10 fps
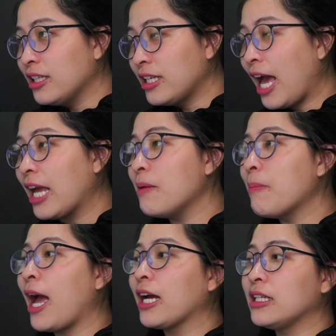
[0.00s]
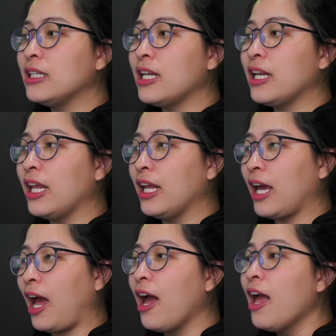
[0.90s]
ได้มากขึ้นนั่นเอง
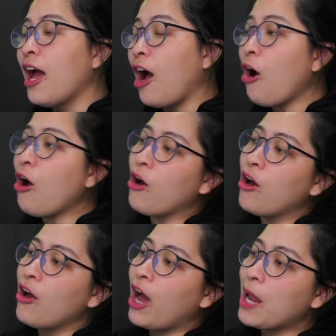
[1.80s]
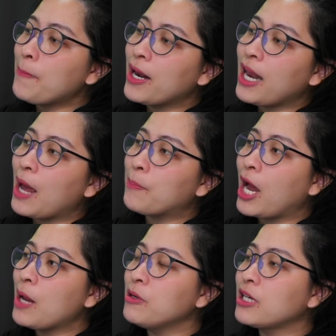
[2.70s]
ค่ะอ๋อ h y p e r l a แลบ h
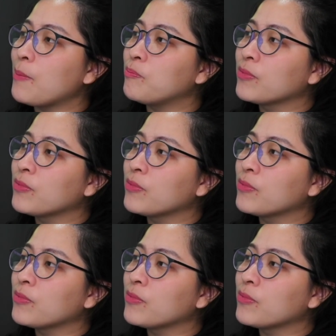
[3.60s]
y p e r l a แลบ